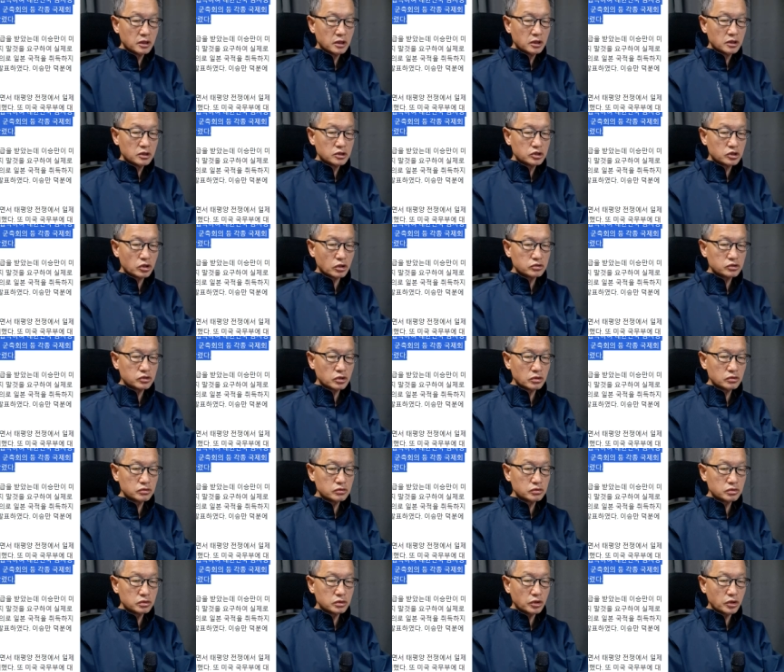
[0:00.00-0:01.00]

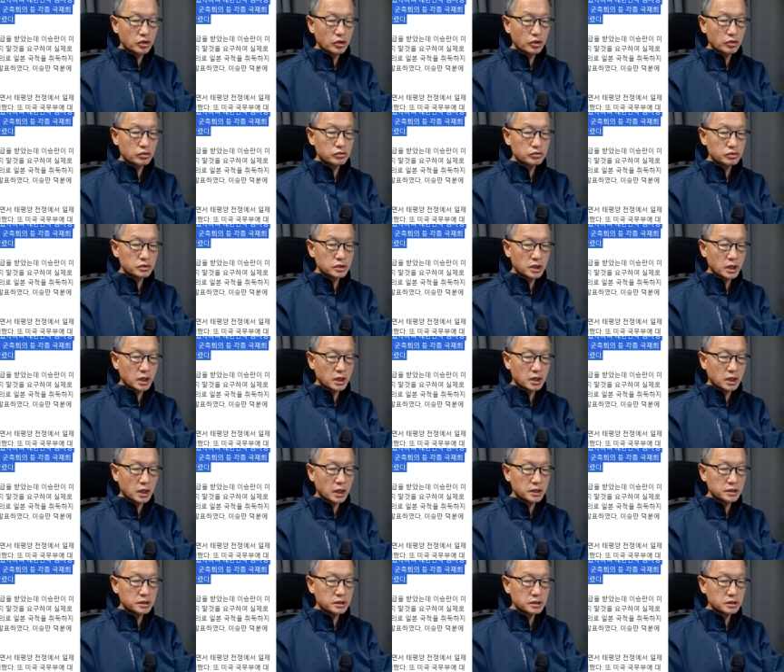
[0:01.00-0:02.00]
적성국 외국인에
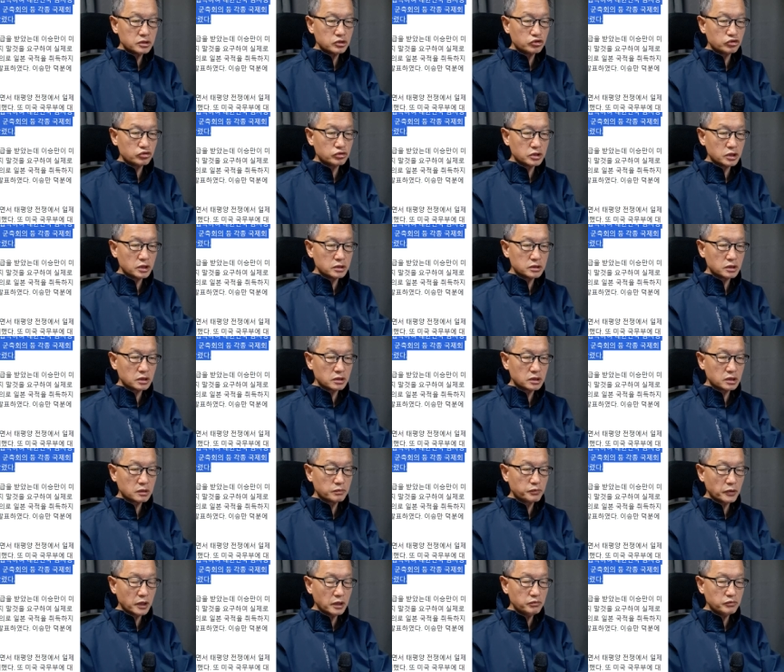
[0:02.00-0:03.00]
가해지는 규제에서
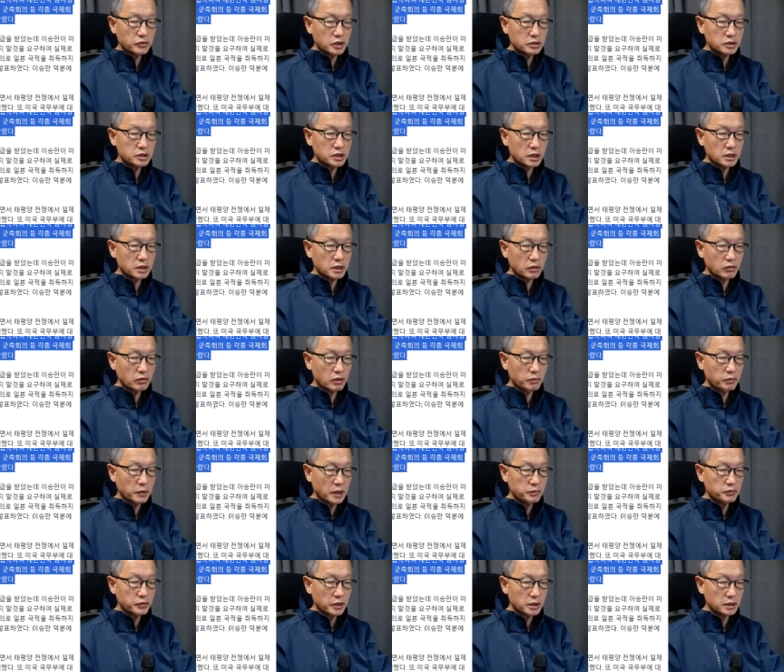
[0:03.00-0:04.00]
특별 면제한다고
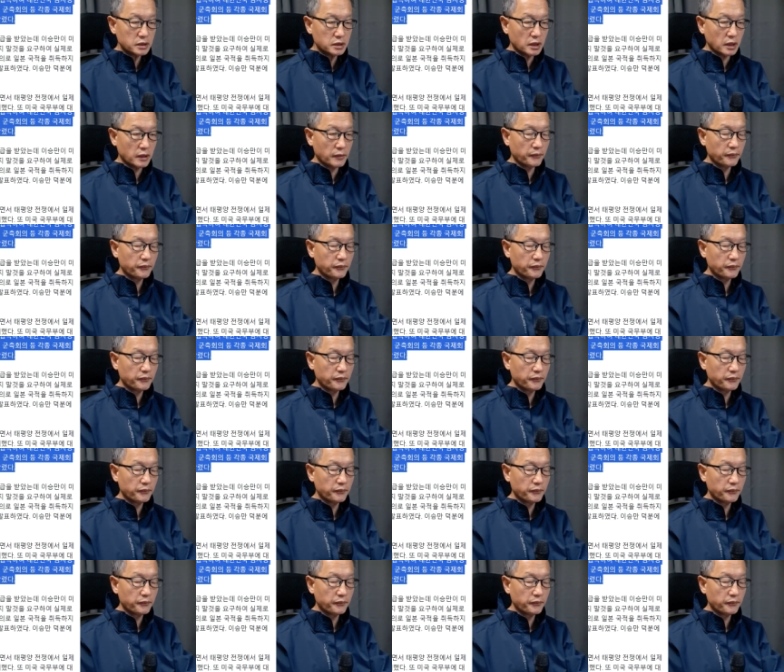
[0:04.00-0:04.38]
발표했다.